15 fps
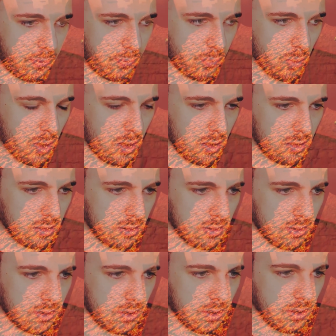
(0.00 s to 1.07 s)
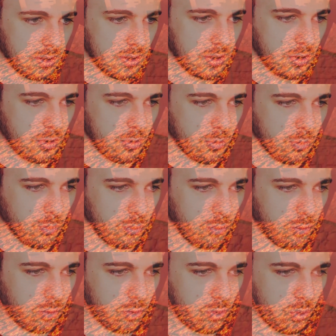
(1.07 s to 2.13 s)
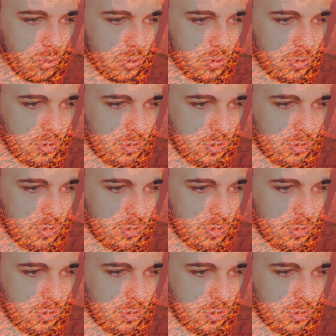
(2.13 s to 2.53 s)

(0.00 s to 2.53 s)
fois. On ne se